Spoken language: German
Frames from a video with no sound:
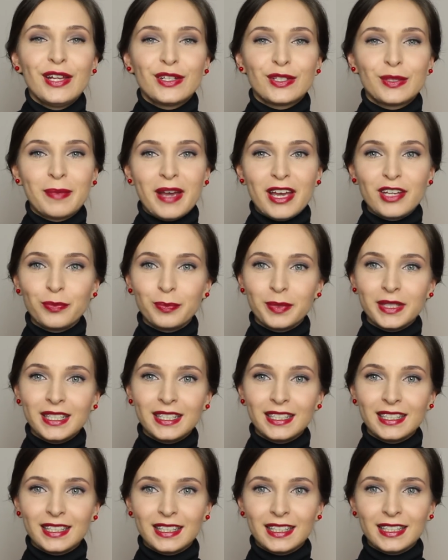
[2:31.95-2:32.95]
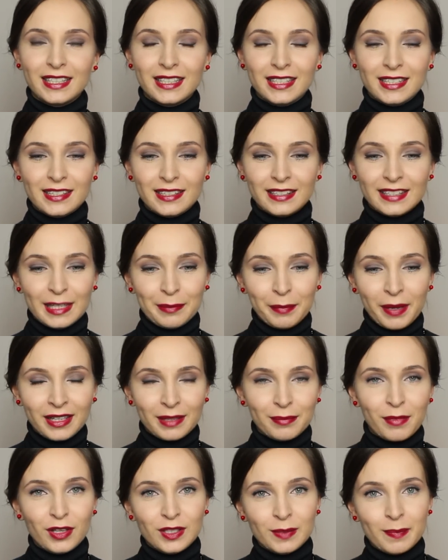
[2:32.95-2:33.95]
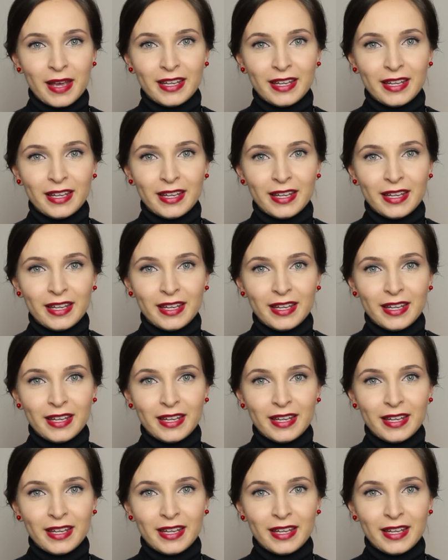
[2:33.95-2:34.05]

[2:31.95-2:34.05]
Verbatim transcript: Zum Beispiel äh, ist jemandem aus